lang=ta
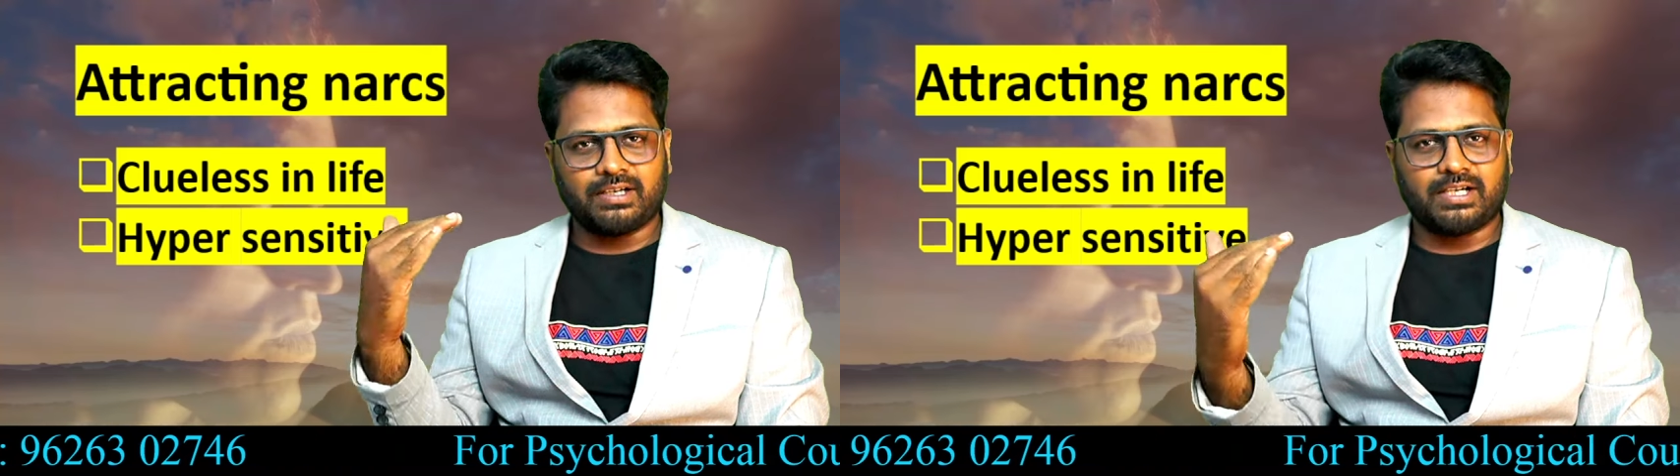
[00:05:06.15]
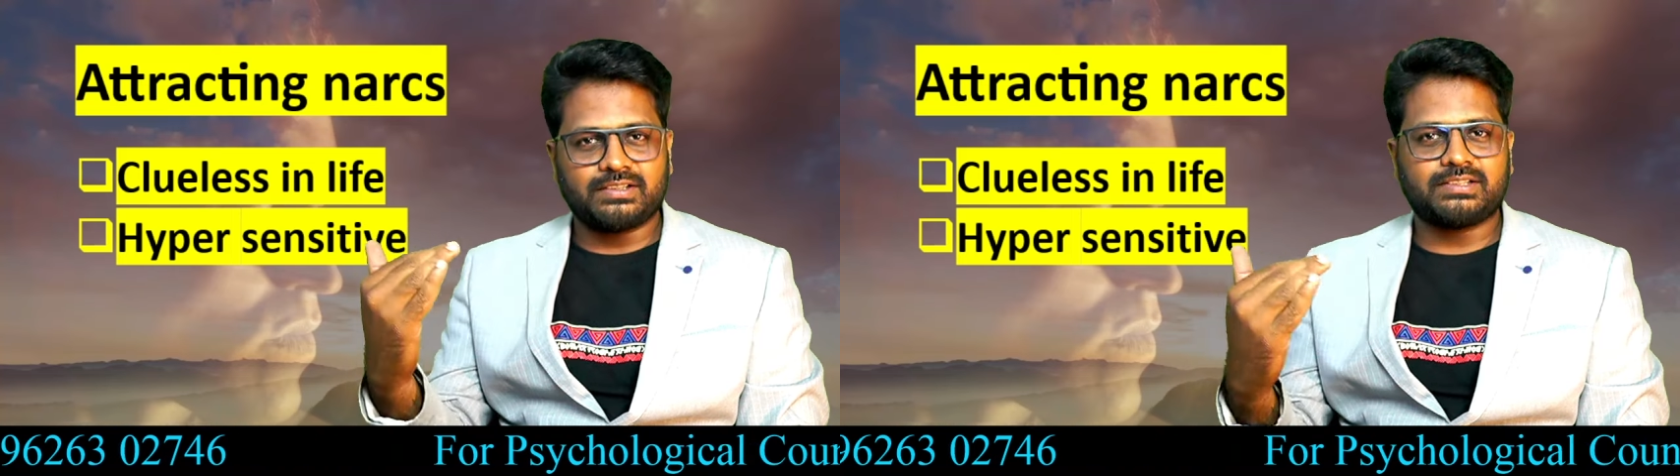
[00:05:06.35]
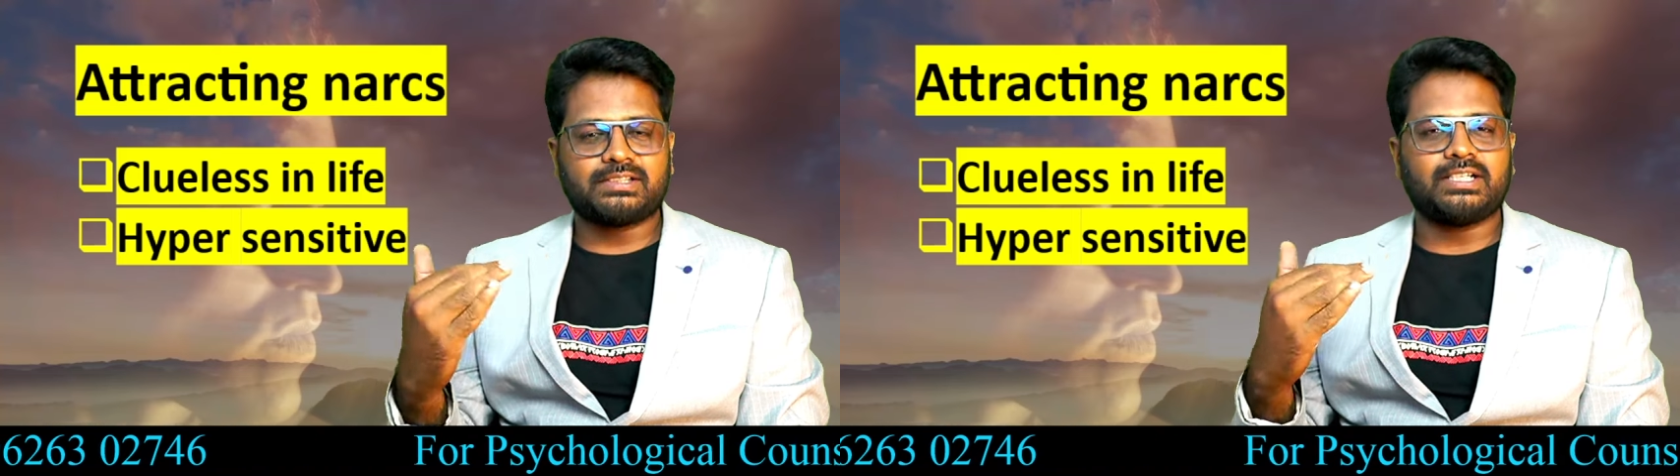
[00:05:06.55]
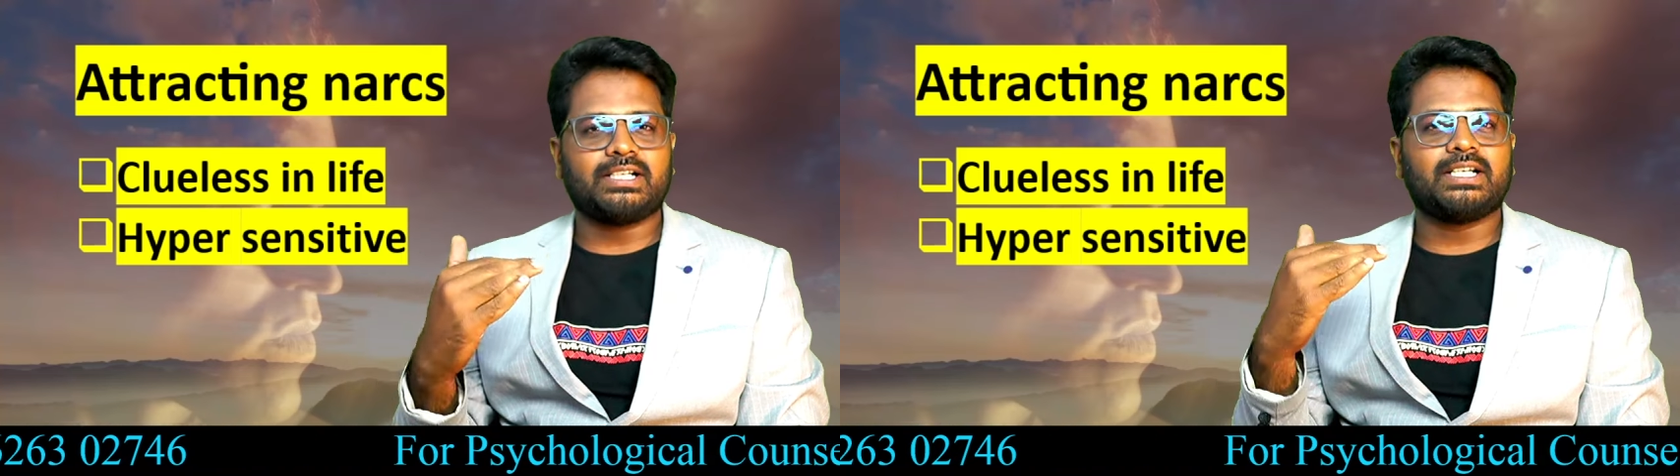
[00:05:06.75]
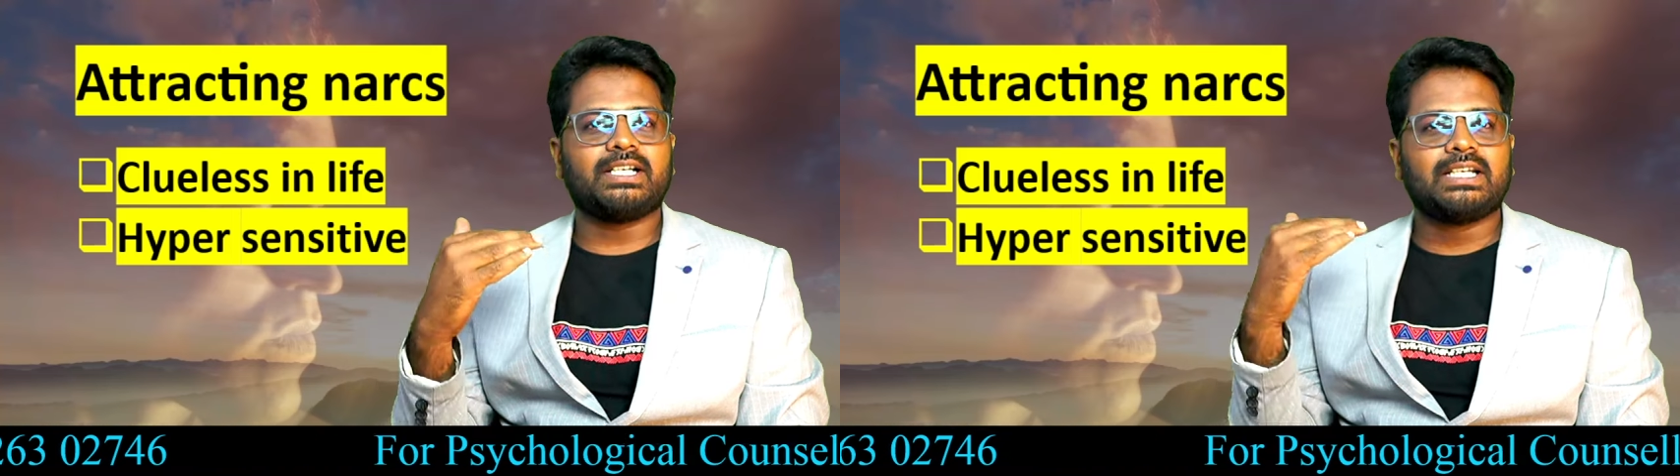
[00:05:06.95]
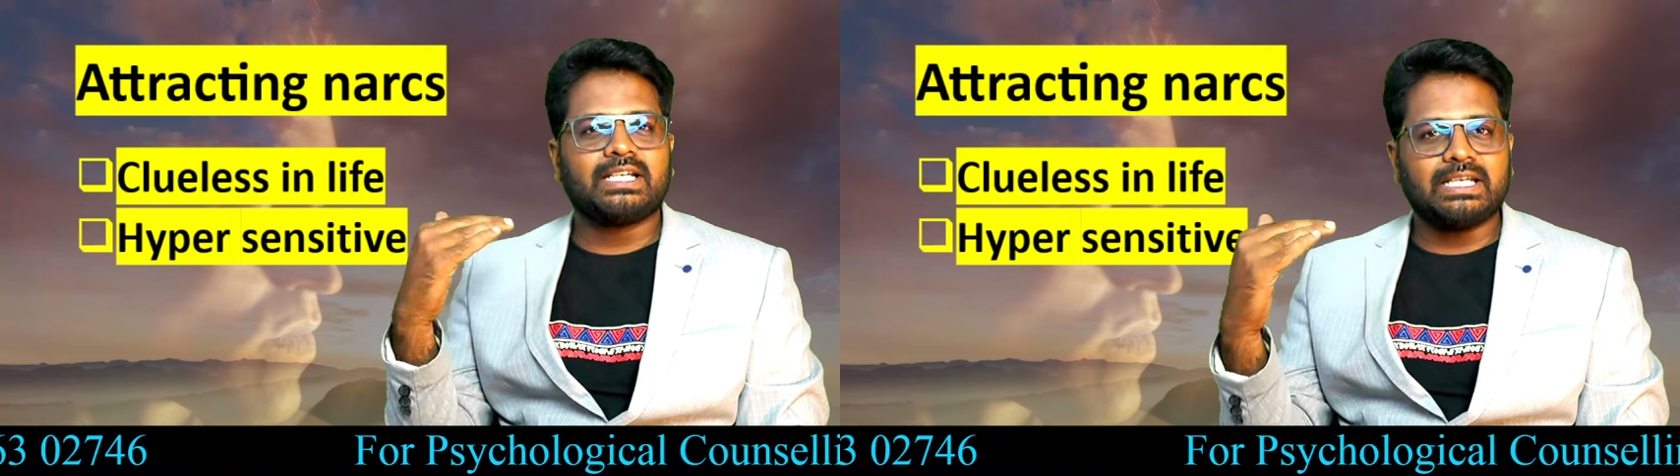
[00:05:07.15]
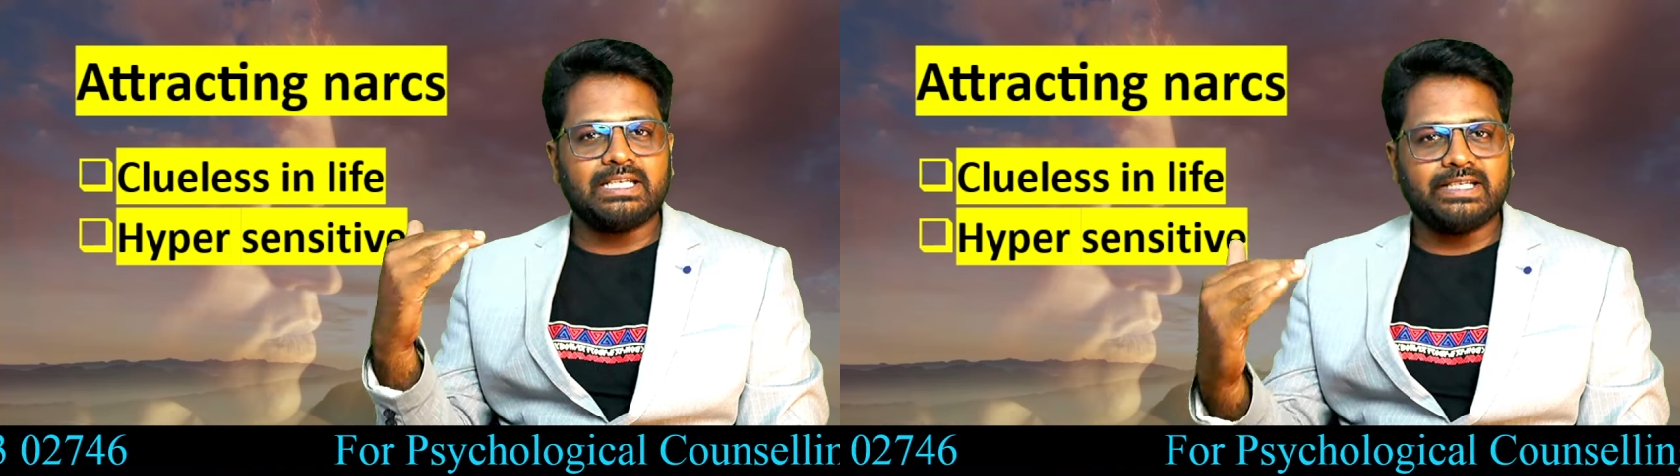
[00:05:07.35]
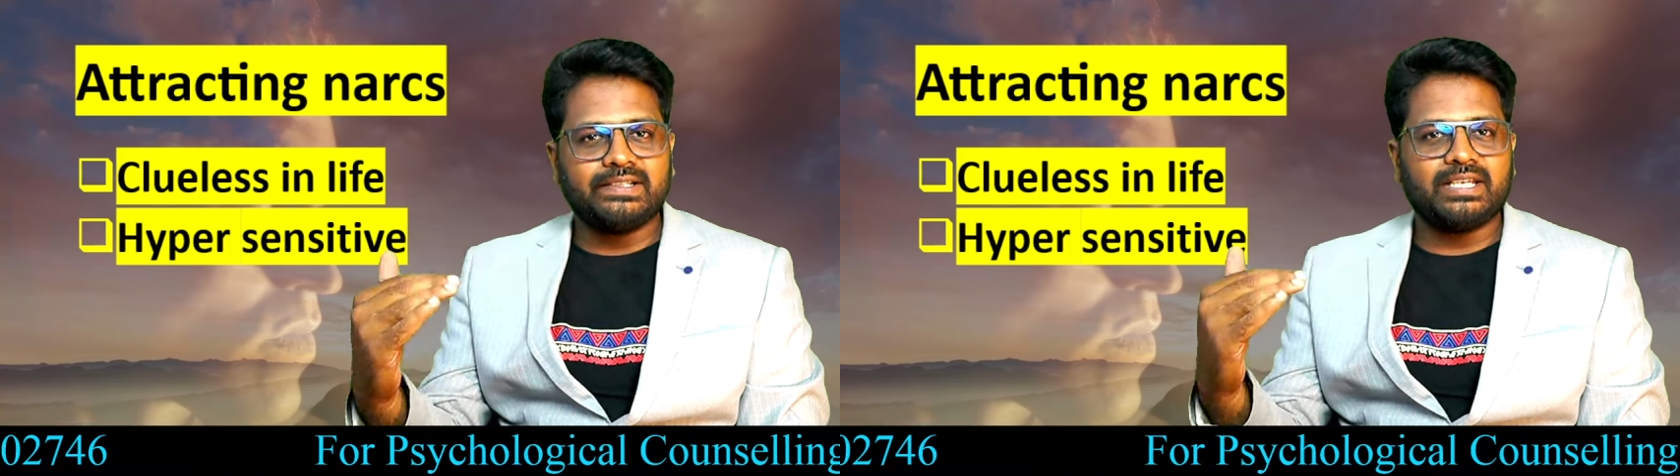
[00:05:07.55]
நாசஸ்ட்டுக்கிட்ட
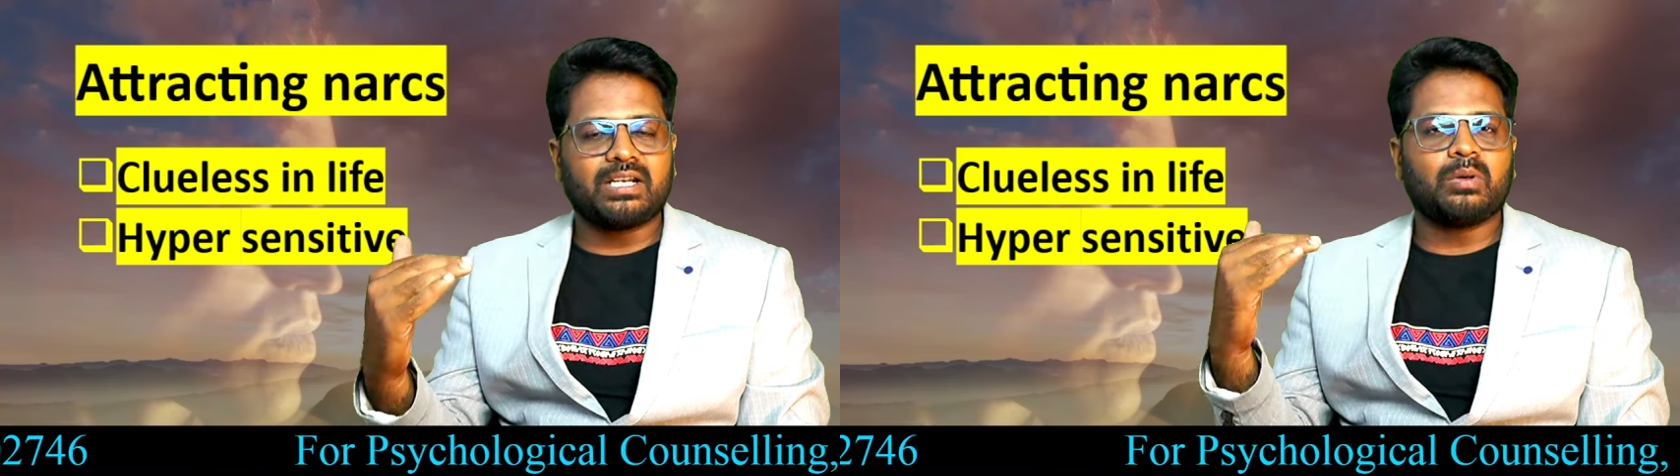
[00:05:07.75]
ஈஸியாக